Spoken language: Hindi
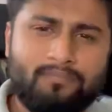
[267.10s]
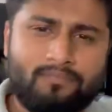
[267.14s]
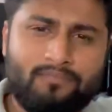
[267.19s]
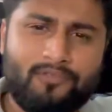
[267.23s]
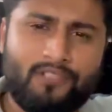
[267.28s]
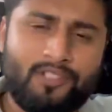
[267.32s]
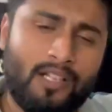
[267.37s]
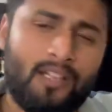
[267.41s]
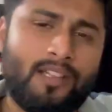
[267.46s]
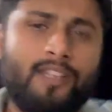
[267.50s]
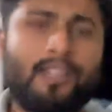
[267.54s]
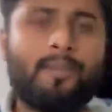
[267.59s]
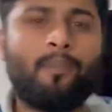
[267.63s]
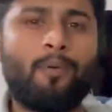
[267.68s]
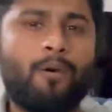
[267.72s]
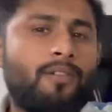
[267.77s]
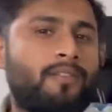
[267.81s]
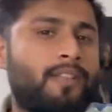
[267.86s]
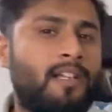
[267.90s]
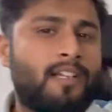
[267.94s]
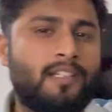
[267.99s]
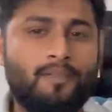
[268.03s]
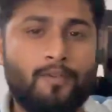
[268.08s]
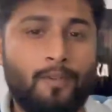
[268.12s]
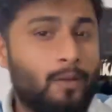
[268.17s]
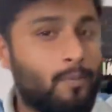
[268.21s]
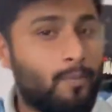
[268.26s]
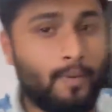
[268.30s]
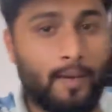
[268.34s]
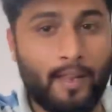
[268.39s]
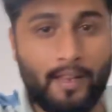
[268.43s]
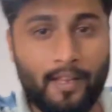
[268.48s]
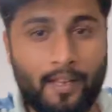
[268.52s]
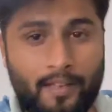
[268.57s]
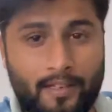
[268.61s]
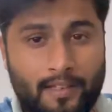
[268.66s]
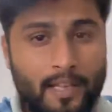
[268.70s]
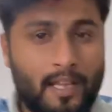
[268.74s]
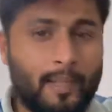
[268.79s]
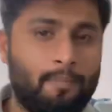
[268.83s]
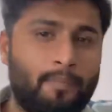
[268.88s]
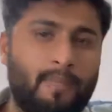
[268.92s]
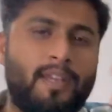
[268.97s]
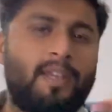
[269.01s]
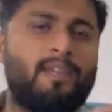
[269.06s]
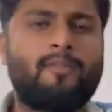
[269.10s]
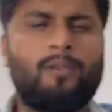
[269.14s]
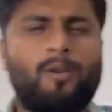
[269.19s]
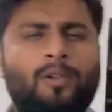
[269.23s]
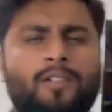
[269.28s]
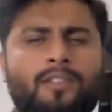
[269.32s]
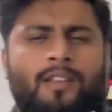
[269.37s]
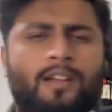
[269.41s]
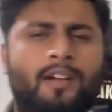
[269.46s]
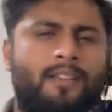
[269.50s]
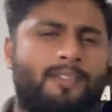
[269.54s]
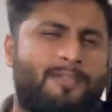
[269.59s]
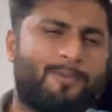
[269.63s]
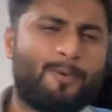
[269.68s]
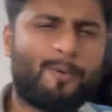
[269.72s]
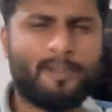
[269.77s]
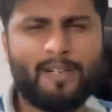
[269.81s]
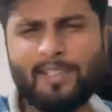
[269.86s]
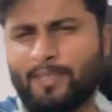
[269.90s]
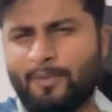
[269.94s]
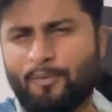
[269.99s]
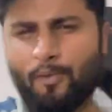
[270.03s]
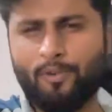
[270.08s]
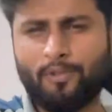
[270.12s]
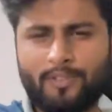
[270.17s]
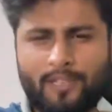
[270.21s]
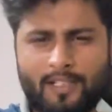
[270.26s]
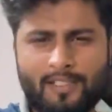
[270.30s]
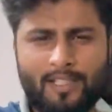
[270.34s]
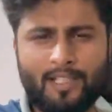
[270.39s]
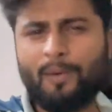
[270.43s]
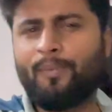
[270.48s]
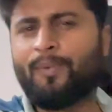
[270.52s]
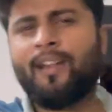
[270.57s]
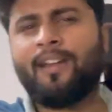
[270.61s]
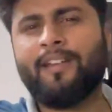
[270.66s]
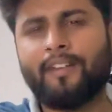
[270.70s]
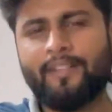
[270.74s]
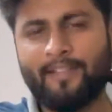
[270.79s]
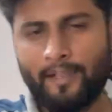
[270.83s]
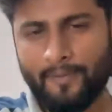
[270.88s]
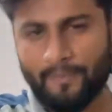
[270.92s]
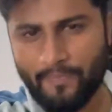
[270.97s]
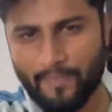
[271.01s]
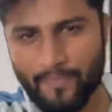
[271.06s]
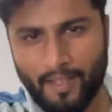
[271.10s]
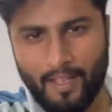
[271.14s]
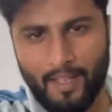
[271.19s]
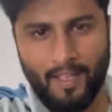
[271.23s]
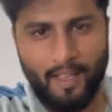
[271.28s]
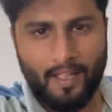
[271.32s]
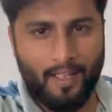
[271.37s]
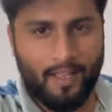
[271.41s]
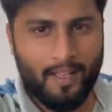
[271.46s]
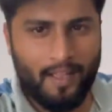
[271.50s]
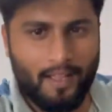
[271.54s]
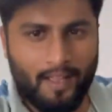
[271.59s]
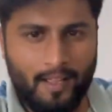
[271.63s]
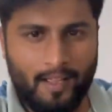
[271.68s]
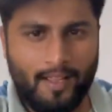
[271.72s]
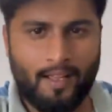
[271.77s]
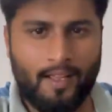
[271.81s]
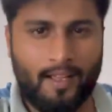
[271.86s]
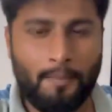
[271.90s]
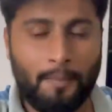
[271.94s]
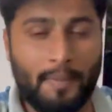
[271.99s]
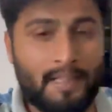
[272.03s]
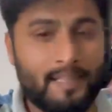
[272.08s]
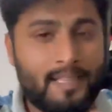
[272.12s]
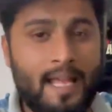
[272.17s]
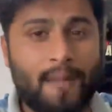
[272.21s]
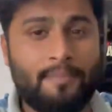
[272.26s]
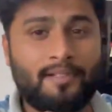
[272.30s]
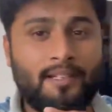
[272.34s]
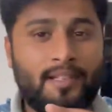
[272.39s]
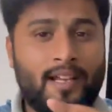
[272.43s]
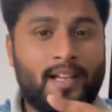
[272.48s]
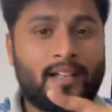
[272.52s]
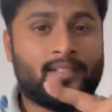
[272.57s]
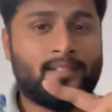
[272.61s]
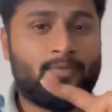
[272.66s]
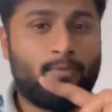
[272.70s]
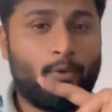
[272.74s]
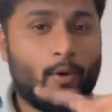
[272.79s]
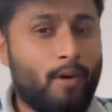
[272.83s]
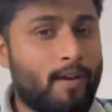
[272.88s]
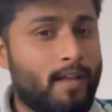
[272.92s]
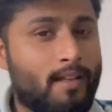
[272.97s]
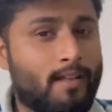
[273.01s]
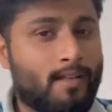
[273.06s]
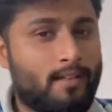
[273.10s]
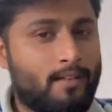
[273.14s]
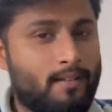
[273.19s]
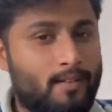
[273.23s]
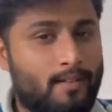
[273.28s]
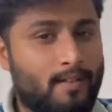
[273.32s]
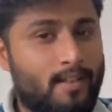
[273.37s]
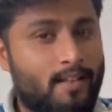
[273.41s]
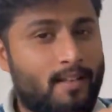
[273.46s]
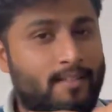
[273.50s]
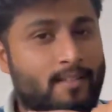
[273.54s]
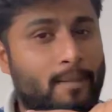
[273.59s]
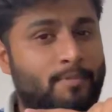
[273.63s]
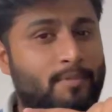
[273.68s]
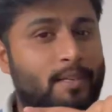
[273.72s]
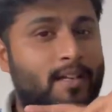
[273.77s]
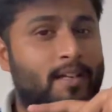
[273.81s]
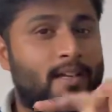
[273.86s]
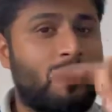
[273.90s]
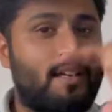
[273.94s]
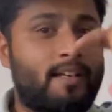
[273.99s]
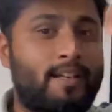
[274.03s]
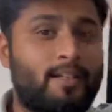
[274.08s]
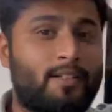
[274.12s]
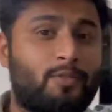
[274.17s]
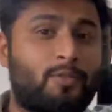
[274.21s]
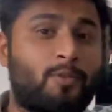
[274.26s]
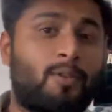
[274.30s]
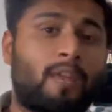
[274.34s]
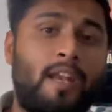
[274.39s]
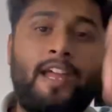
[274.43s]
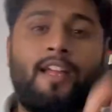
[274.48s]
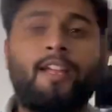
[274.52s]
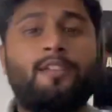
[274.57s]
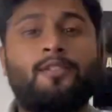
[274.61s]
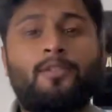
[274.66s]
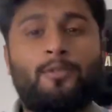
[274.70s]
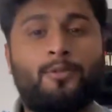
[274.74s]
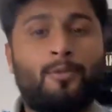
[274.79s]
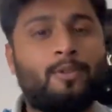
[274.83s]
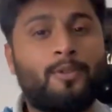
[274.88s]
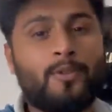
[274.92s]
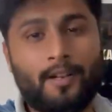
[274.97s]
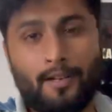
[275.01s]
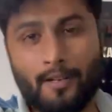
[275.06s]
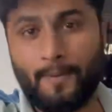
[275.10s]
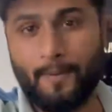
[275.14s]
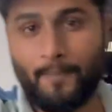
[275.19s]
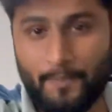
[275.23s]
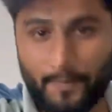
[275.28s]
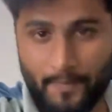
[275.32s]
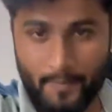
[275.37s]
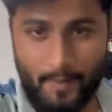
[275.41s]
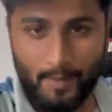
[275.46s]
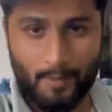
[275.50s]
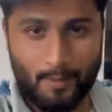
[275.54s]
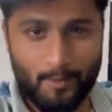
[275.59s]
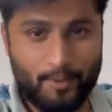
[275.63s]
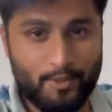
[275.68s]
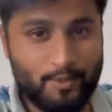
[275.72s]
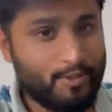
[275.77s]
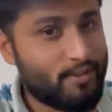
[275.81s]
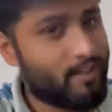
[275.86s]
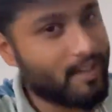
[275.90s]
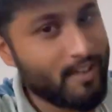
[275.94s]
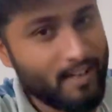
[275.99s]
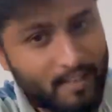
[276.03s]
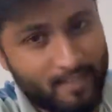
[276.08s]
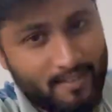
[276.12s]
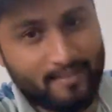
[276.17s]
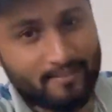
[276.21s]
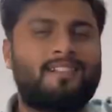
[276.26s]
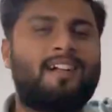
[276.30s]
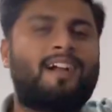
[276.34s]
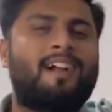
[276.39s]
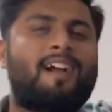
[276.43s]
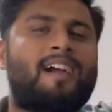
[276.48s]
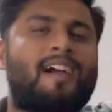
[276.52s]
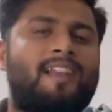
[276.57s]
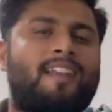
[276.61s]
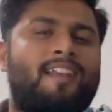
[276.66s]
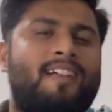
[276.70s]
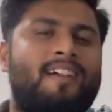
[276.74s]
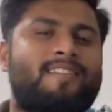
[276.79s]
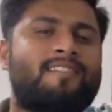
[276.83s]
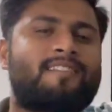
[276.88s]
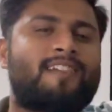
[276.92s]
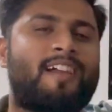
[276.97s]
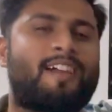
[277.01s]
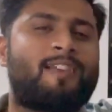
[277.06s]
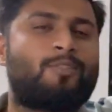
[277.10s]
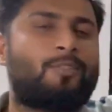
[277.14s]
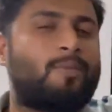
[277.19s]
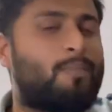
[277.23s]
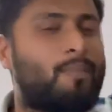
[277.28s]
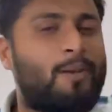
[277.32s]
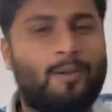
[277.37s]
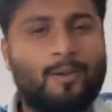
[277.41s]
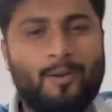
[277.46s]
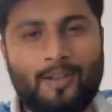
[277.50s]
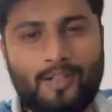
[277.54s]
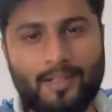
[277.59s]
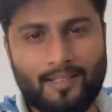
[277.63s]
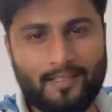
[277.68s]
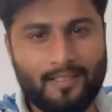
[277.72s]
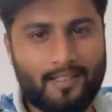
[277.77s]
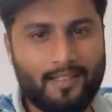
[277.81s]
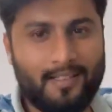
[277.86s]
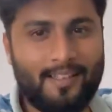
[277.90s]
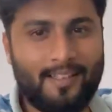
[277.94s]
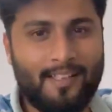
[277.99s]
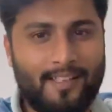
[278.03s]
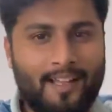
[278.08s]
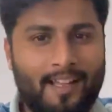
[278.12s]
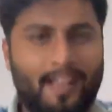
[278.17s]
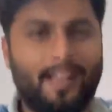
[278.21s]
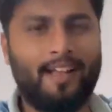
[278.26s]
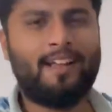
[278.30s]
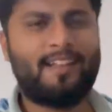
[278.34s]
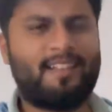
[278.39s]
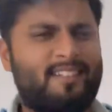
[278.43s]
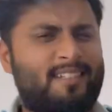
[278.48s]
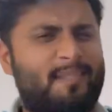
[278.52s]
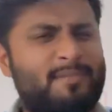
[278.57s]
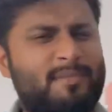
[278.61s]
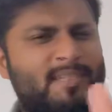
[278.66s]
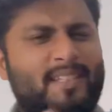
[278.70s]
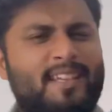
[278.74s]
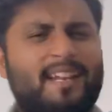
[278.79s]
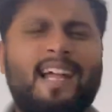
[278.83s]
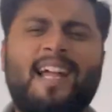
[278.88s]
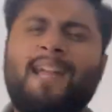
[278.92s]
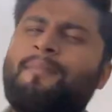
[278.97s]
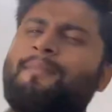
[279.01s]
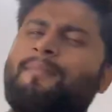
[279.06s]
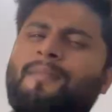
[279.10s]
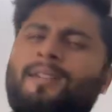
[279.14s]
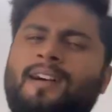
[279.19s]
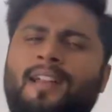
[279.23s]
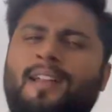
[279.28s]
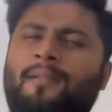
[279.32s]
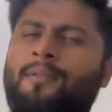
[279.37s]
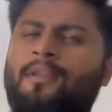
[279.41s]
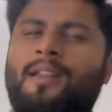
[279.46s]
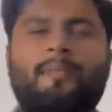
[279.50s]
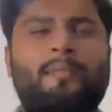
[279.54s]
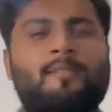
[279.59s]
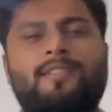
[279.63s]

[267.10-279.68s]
जल्दी बहुत नेक्स्ट ब्लॉग बनाएंगे ये एक मिनी ब्लॉग था छोटा सा ब्लॉग था ज़्यादा बड़ा नहीं था मिलते हैं आपसे नेक्स्ट ब्लॉग के अंदर तब तक के लिए इसको लाइक ज़रूर करें और शेयर करना चाहे तो बिल्कुल कर सकते हैं सब्सक्राइब भी बिना मत